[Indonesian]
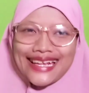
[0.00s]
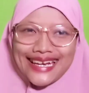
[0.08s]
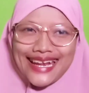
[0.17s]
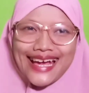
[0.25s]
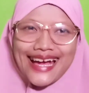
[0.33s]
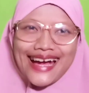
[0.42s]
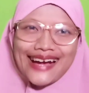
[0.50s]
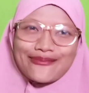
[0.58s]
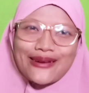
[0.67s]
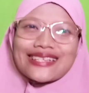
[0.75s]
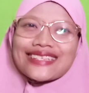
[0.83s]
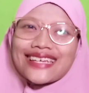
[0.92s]
Nah
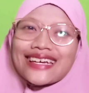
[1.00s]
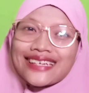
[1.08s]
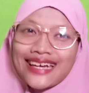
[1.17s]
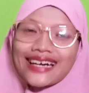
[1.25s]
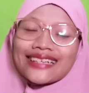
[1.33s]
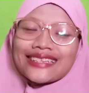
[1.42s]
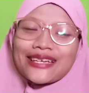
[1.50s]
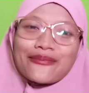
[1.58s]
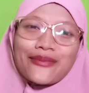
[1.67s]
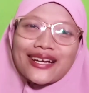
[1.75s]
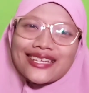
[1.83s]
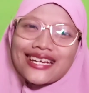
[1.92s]
masih ya
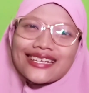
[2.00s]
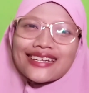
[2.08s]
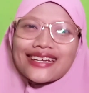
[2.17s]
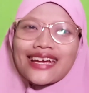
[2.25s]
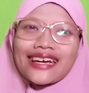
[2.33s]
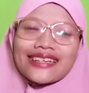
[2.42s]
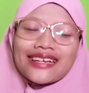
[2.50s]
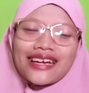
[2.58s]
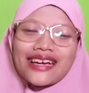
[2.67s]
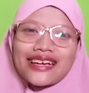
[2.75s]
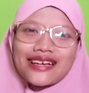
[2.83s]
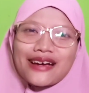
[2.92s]
temanya dengan
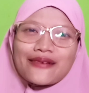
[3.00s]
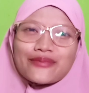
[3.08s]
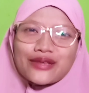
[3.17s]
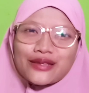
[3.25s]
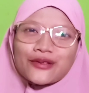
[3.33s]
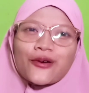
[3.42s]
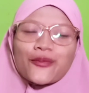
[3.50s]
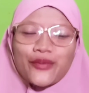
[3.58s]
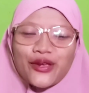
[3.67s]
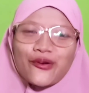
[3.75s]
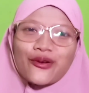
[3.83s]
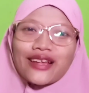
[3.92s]
habis
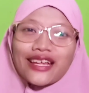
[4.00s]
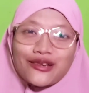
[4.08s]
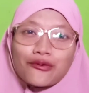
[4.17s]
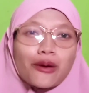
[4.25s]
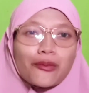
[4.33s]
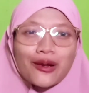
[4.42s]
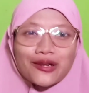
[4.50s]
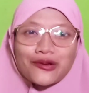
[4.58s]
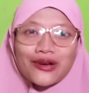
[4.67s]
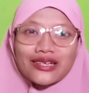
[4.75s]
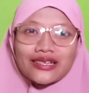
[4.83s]
shopping online 12-12